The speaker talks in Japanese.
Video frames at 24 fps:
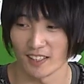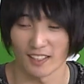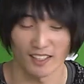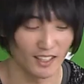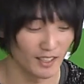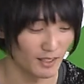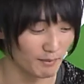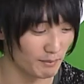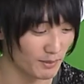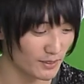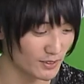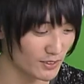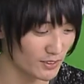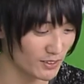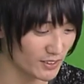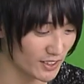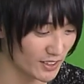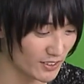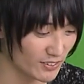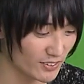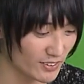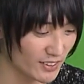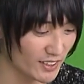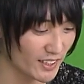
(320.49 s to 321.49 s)
うんうん、まあ、そういう
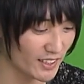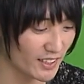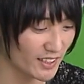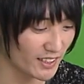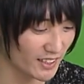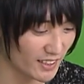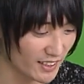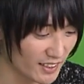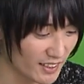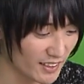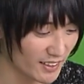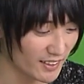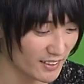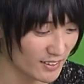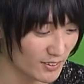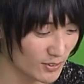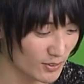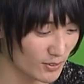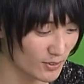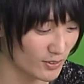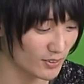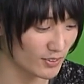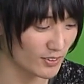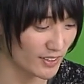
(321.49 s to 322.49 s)
基本的なと
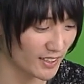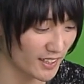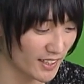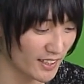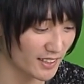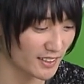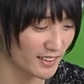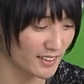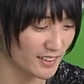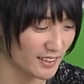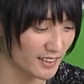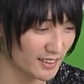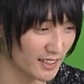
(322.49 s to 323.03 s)
ころとか